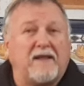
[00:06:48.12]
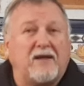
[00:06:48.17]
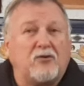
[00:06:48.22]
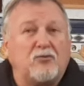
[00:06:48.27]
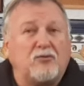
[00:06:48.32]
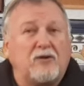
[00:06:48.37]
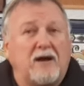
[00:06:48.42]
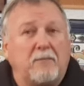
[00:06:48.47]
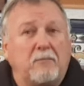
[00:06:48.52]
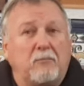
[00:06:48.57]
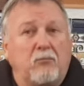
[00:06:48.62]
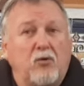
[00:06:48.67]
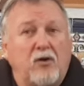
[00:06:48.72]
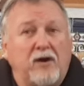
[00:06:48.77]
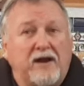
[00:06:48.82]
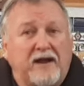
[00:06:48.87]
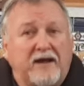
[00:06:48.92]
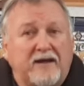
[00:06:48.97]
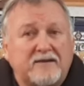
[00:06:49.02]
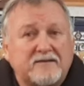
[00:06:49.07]
dar unas
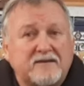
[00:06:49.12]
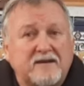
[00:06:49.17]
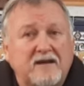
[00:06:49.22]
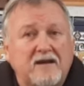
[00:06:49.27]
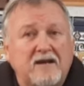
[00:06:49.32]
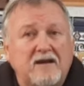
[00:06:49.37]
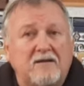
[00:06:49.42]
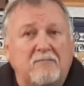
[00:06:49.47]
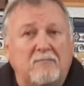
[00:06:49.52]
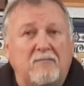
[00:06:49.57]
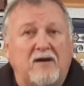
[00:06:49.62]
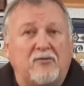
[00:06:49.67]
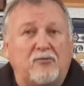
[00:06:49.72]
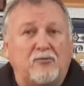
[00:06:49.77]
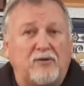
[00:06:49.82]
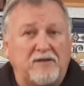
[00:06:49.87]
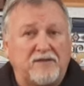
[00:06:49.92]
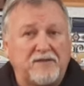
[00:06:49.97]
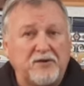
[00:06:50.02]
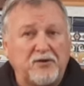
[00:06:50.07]
buenas
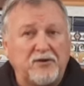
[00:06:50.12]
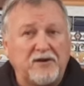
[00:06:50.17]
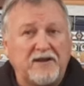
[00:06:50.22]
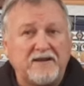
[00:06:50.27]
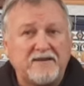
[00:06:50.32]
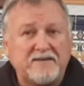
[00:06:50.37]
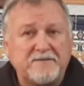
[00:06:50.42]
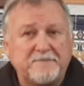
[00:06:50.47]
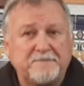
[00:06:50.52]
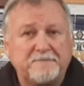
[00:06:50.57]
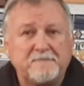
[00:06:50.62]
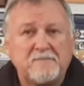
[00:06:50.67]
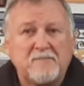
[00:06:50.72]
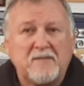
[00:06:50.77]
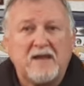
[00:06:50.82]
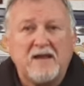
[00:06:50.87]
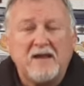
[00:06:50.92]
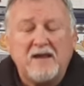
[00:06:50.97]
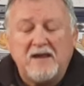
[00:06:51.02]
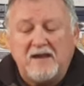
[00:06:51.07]
maduraciones.
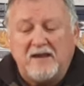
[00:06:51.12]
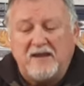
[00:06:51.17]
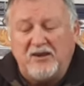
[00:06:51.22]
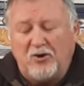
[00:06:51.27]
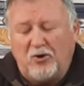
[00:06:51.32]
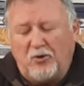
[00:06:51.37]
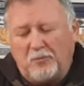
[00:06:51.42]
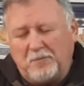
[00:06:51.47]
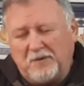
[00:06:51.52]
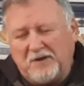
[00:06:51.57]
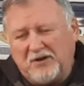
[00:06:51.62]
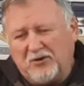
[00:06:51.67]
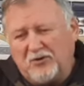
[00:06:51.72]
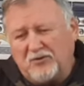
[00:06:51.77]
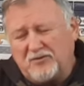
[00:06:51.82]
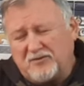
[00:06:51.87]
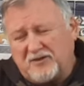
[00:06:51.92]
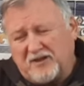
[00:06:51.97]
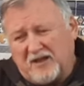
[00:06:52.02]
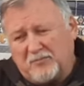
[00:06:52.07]
Y los
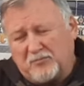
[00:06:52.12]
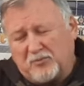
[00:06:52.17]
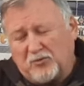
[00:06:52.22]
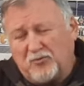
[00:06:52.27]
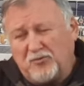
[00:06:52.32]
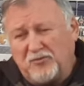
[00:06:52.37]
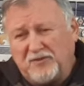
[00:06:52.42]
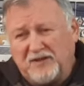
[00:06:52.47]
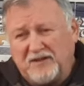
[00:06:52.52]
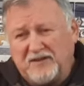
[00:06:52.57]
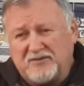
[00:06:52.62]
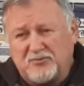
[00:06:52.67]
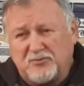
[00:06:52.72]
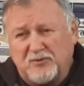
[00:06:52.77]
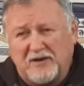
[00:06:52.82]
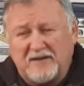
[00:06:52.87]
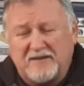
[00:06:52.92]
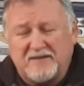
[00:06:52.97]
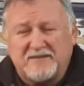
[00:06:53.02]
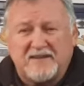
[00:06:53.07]
vinos que produce
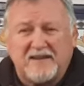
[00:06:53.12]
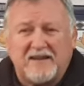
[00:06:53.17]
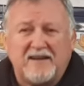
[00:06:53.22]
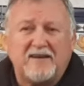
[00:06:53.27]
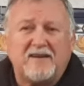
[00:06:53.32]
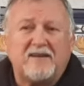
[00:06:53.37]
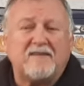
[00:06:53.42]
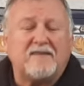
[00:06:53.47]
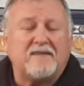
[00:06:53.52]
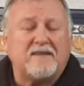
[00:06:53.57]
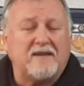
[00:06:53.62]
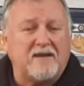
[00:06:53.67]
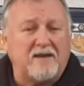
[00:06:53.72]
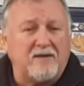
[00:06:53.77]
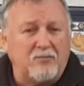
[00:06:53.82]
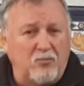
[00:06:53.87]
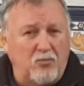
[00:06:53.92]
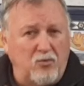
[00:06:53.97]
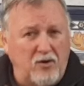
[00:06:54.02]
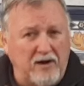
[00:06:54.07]
suelen ser
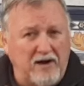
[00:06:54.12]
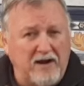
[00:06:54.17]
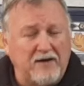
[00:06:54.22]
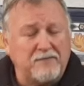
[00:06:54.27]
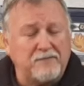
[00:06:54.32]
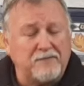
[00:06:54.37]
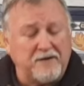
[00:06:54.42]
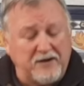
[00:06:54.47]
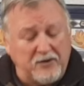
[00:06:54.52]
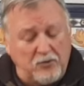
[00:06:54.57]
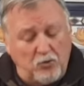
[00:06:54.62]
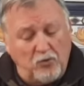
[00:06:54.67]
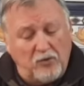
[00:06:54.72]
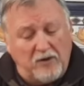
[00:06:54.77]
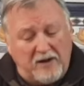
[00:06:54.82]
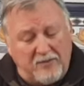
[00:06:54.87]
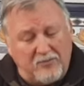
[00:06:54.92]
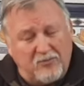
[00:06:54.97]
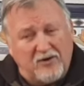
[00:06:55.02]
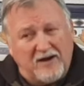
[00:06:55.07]
de buena
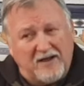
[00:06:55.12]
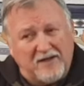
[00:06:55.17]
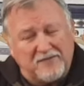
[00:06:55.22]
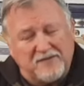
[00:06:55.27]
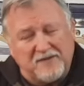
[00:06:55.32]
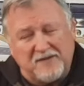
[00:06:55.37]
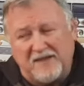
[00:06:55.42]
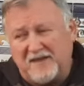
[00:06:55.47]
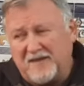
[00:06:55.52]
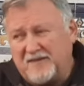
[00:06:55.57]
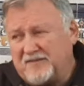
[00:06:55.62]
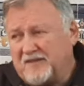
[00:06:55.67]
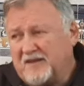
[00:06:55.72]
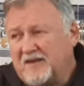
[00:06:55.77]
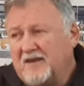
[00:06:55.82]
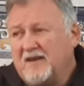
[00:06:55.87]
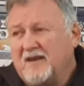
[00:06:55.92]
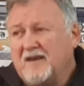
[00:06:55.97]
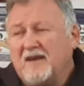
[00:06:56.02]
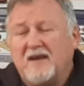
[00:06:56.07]
frescura, buena acidez,
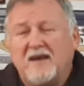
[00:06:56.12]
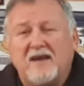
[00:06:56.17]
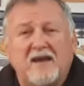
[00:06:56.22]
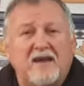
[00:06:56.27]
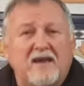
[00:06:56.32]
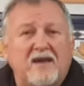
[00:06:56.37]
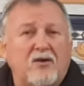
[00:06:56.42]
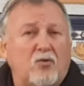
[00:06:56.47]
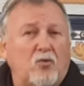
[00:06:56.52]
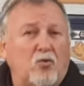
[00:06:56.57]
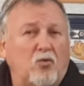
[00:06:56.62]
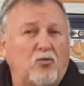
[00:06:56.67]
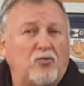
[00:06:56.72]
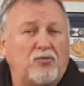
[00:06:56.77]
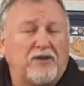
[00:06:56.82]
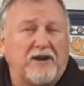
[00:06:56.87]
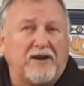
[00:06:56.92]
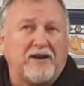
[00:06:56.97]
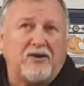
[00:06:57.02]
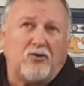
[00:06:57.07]
eh, un
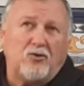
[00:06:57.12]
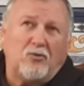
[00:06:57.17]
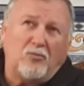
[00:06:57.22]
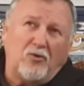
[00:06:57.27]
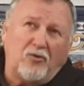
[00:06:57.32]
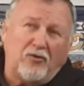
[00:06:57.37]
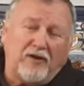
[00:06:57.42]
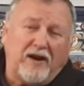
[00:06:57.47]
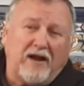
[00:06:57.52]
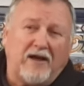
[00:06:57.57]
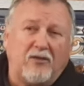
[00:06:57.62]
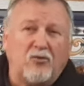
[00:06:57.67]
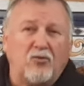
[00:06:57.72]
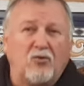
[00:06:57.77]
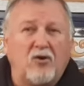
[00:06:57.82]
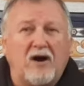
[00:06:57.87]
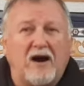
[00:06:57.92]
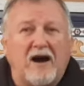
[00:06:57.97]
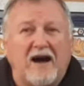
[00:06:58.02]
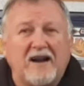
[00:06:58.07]
tanino
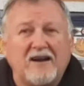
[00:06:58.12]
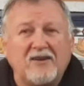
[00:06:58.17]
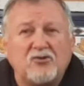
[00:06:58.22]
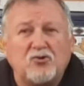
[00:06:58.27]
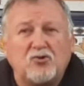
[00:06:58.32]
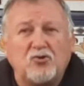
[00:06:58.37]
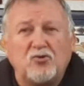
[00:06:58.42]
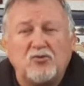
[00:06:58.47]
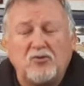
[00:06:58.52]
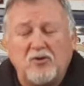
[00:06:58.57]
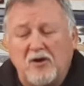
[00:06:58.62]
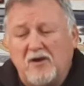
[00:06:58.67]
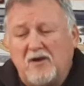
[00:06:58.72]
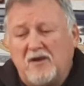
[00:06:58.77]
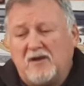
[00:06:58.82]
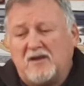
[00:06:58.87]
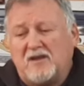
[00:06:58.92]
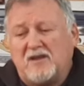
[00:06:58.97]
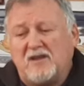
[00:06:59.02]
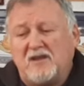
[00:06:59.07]
moderado alto
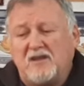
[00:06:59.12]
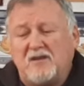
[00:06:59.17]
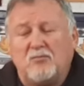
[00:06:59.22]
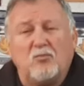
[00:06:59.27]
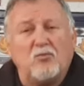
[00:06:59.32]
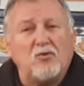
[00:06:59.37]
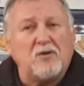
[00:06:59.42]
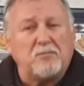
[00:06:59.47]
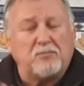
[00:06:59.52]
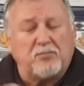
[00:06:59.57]
y muy